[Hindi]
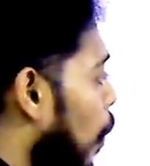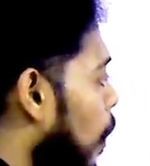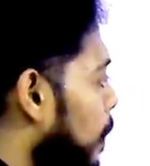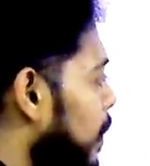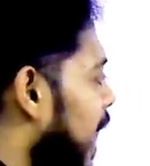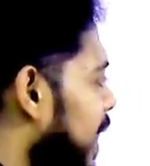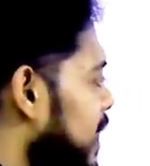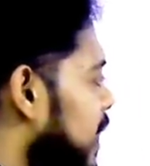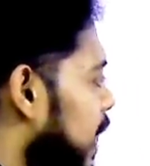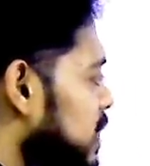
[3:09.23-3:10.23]
होम यानी
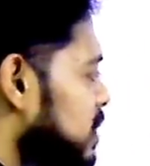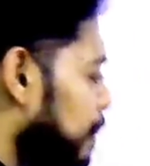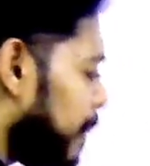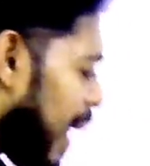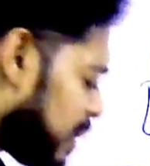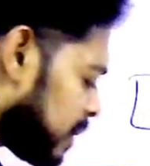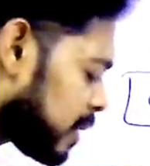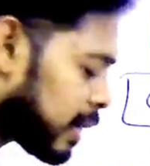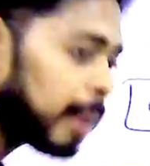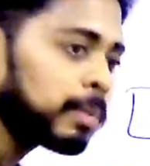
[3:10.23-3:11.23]
घर से बैठ
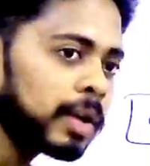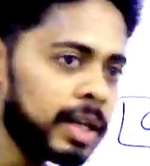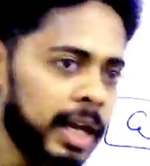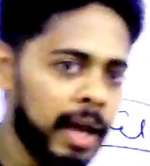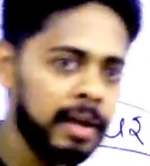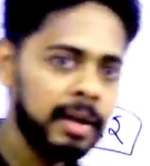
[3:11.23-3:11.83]
कर काम करिए